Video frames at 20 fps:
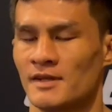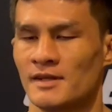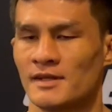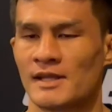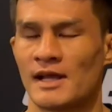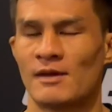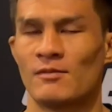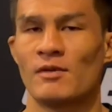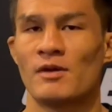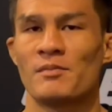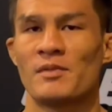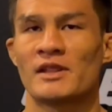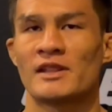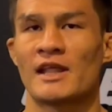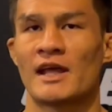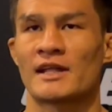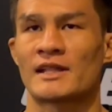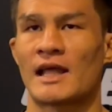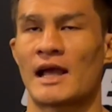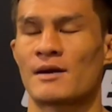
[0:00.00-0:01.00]
ถามว่ามัน
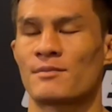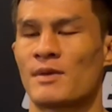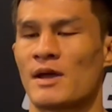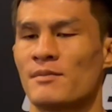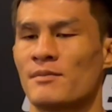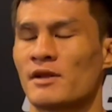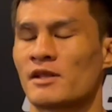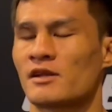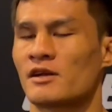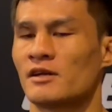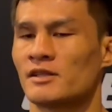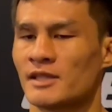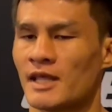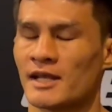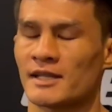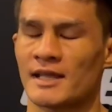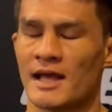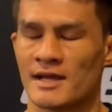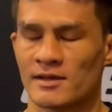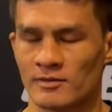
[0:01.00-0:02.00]
แตกต่างไหมมันก็แต
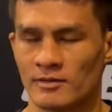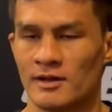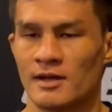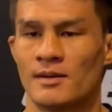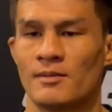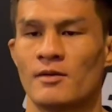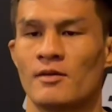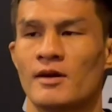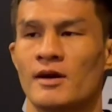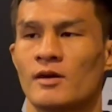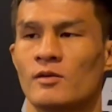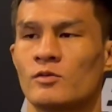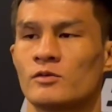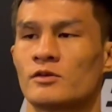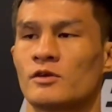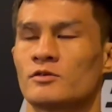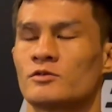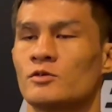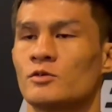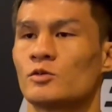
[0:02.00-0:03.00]
กต่างอยู่แล้วเพราะว่าคู่
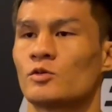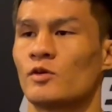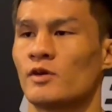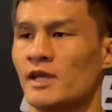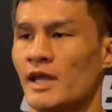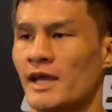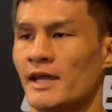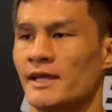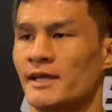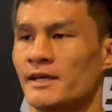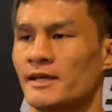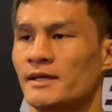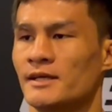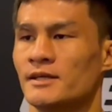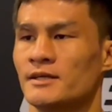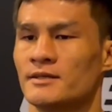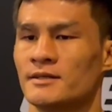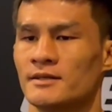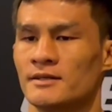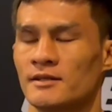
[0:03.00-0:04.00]
ต่อสู้ตัวใหญ่
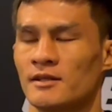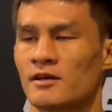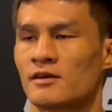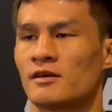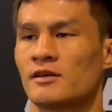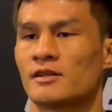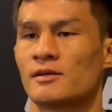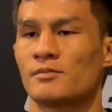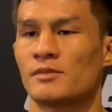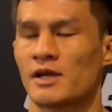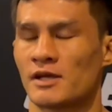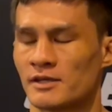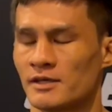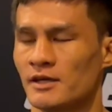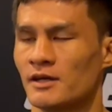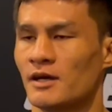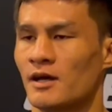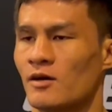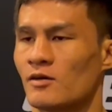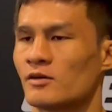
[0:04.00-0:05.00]
แล้วก็น้ำหนักเย
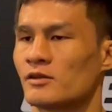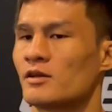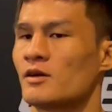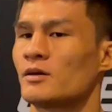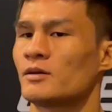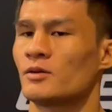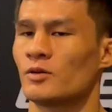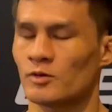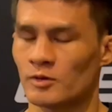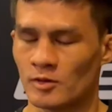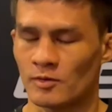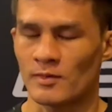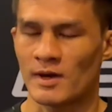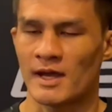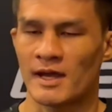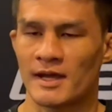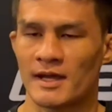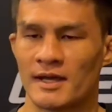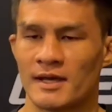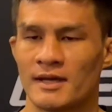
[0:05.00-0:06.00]
อะเขาก็ต้องลดลง
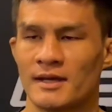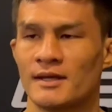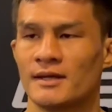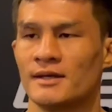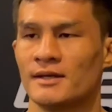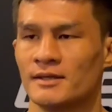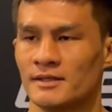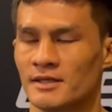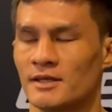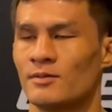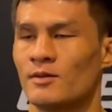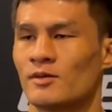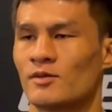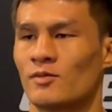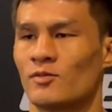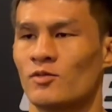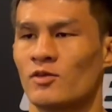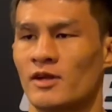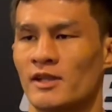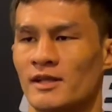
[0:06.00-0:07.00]
มาเยอะพอส
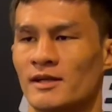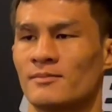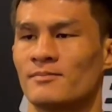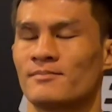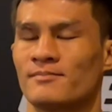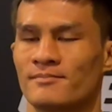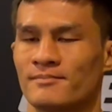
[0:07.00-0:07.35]
มควรครับ